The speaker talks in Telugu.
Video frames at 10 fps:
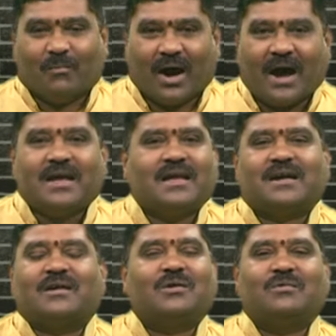మాయ
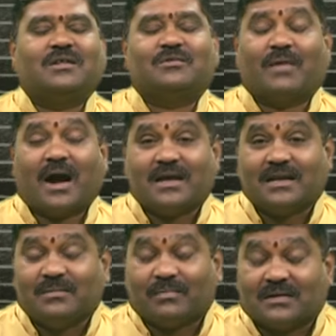ఎక్కడో ఉండదు మాయ
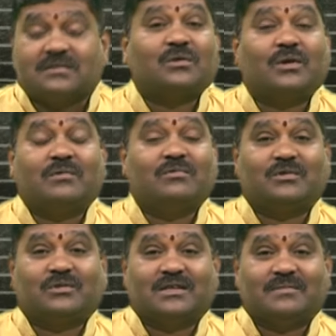నీ మనసులోనే
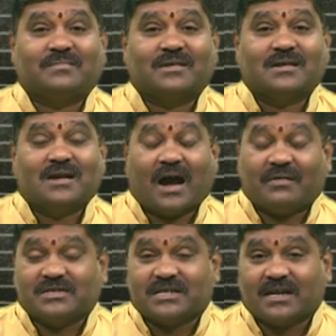ఉంటుంది
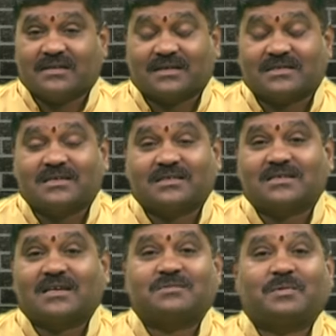ఆ విషయాన్ని సత్యడితో
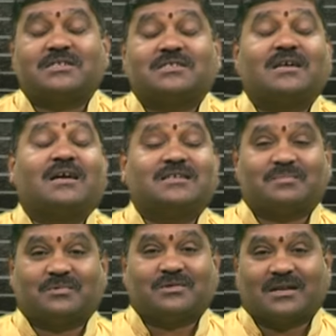చాలా స్పష్టంగా
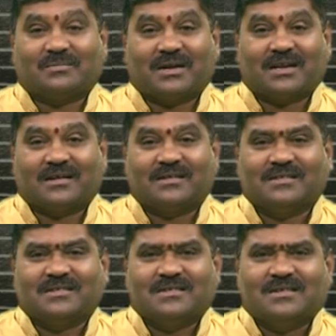చెప్తుందన్నమాట
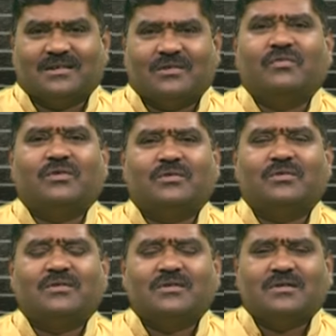నువ్వు
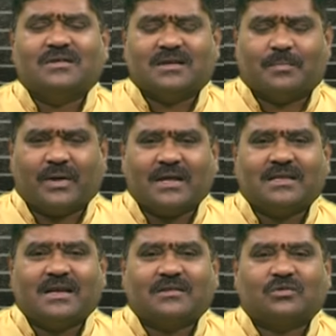
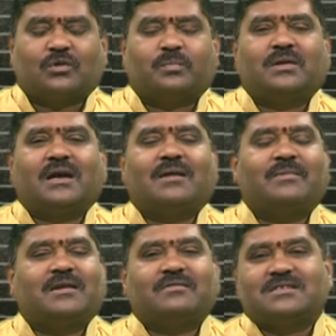ఎప్పుడైతే
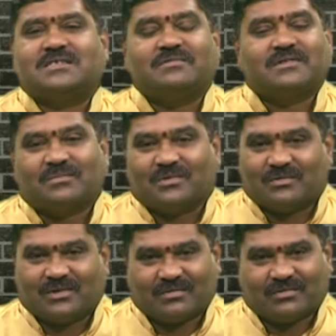తృప్తికరమైనటువంటి జీవితంలో
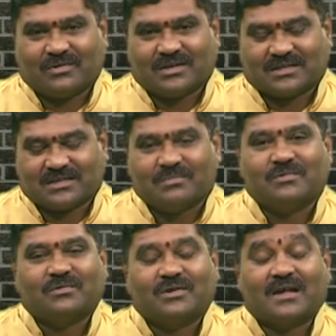ఉండవో
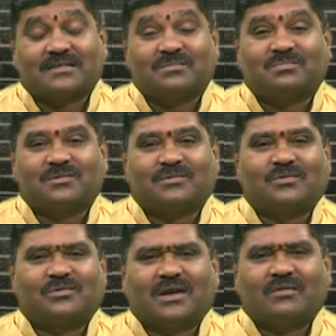నిత్యము కూడా అసంతృప్తితో
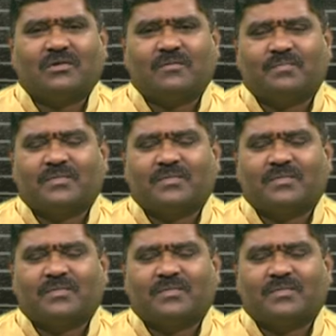ఉంటావో